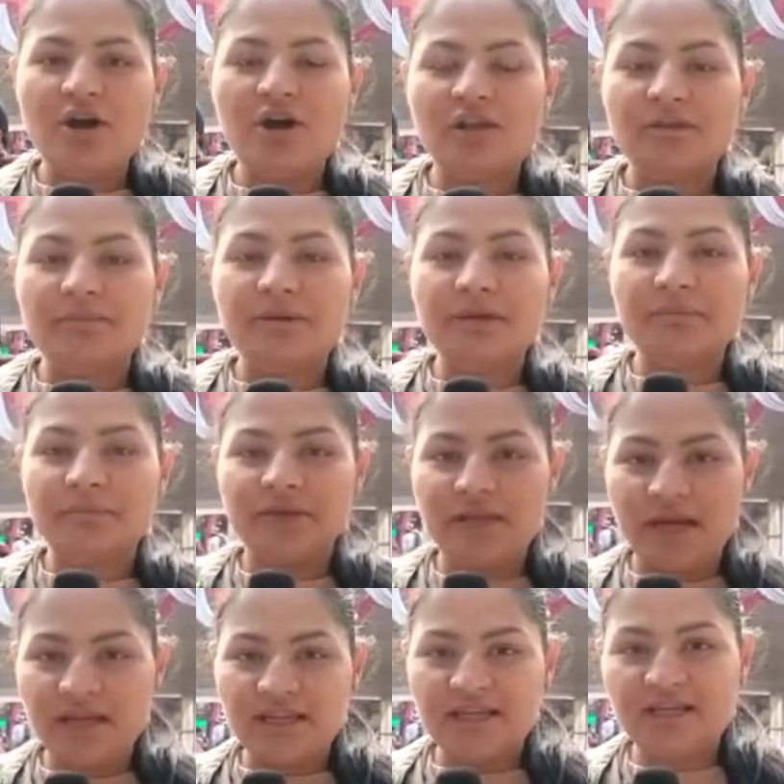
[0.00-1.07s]
और अभी हम
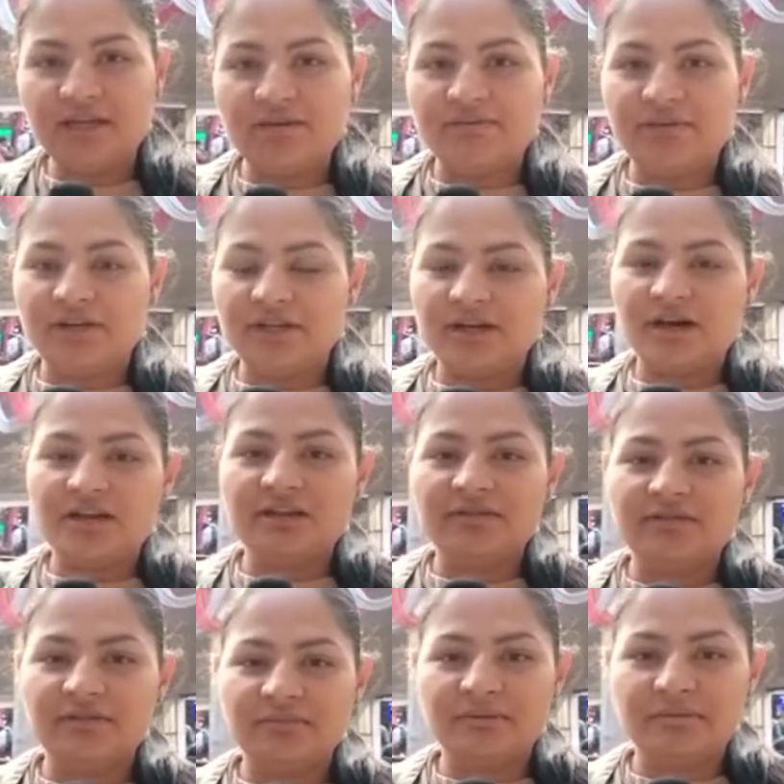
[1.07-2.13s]
मनाली के विंटर
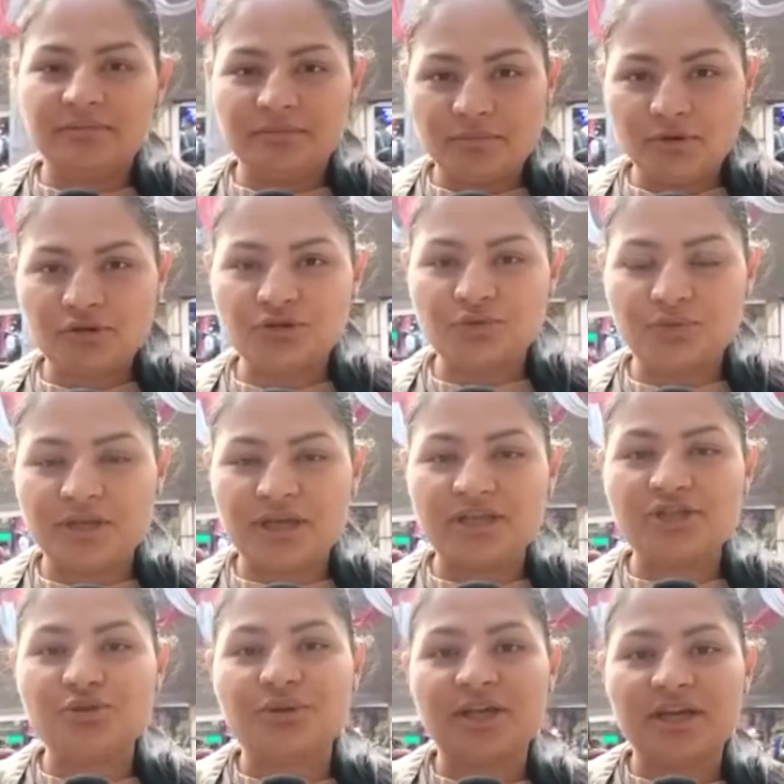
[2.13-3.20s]
कार्निवल में मौजूद है
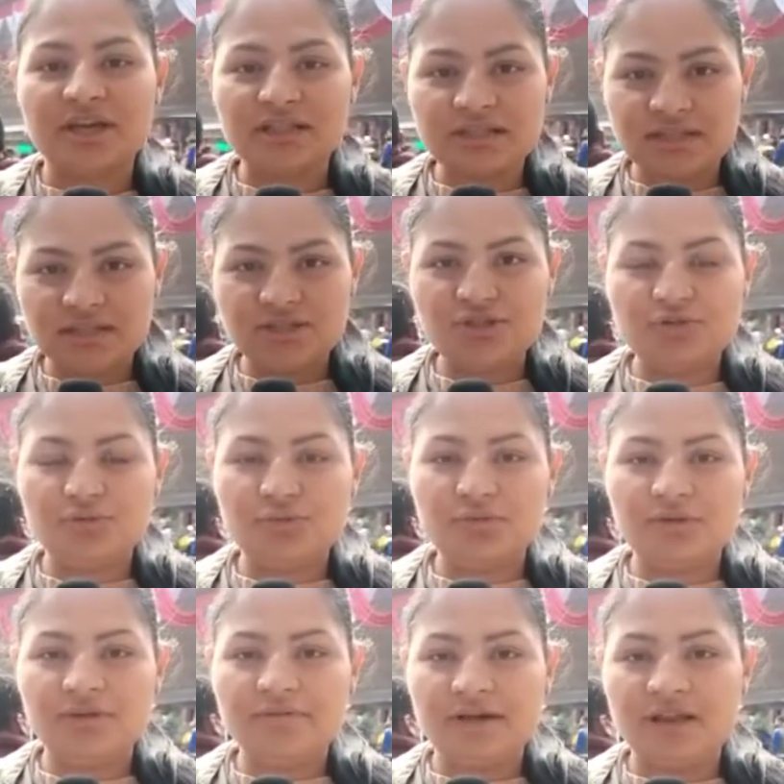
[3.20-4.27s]
जो कि कल से शुरू
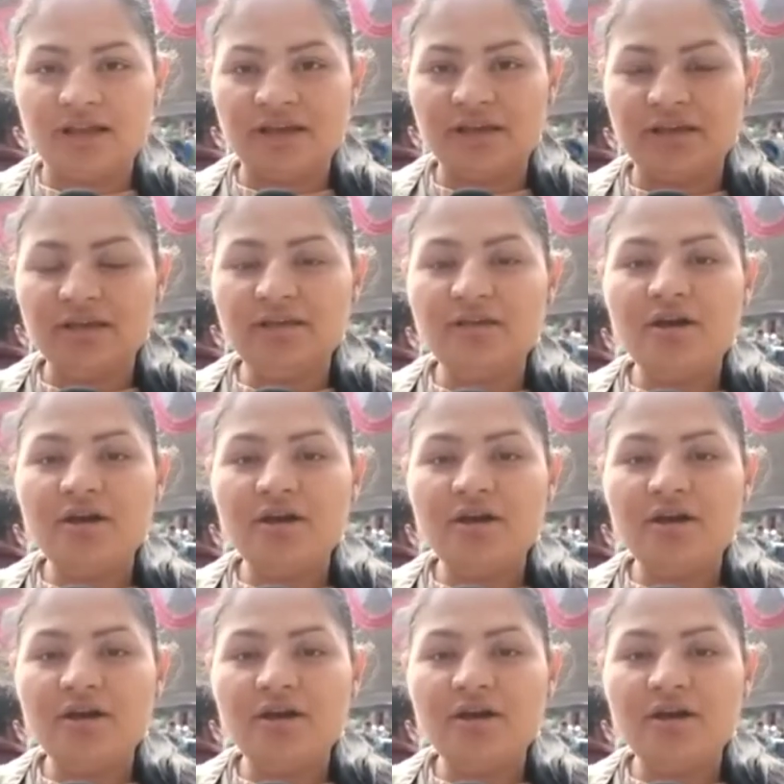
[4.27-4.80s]
होने वाला है